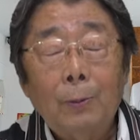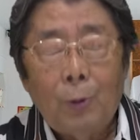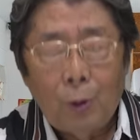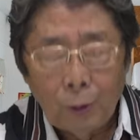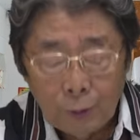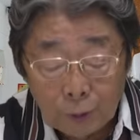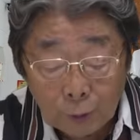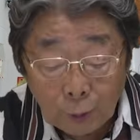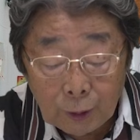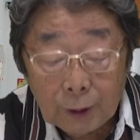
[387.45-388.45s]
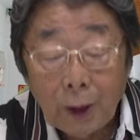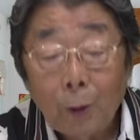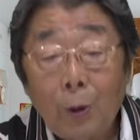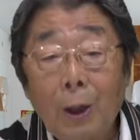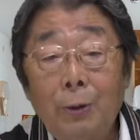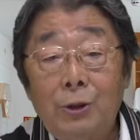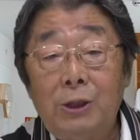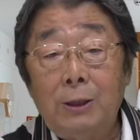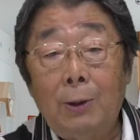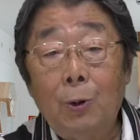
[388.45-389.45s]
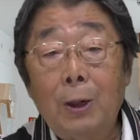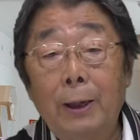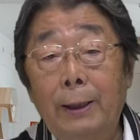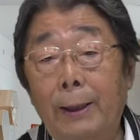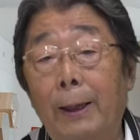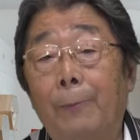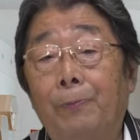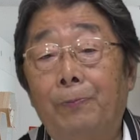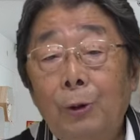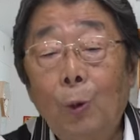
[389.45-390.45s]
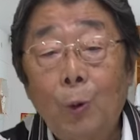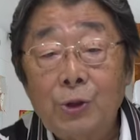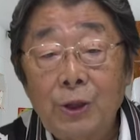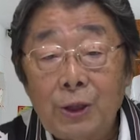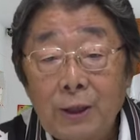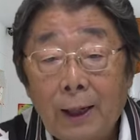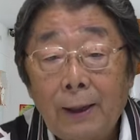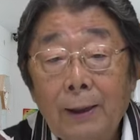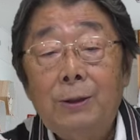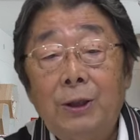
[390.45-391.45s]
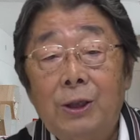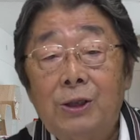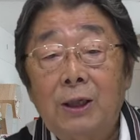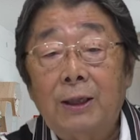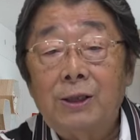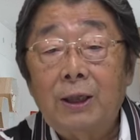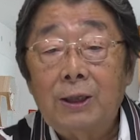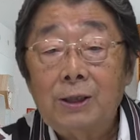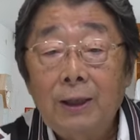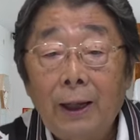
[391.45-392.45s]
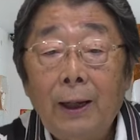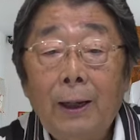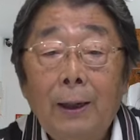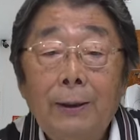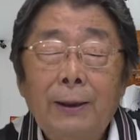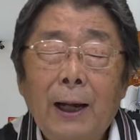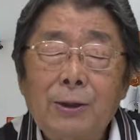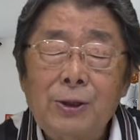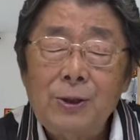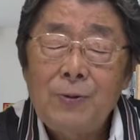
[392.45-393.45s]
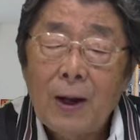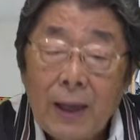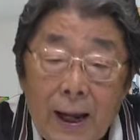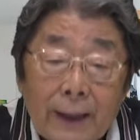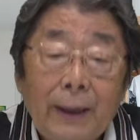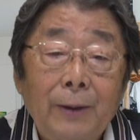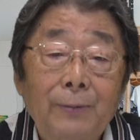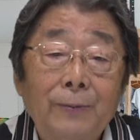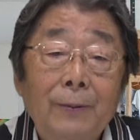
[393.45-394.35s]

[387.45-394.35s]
本当に手を買う品を変えで残してきた政治家たちがですね、なくすわけがない。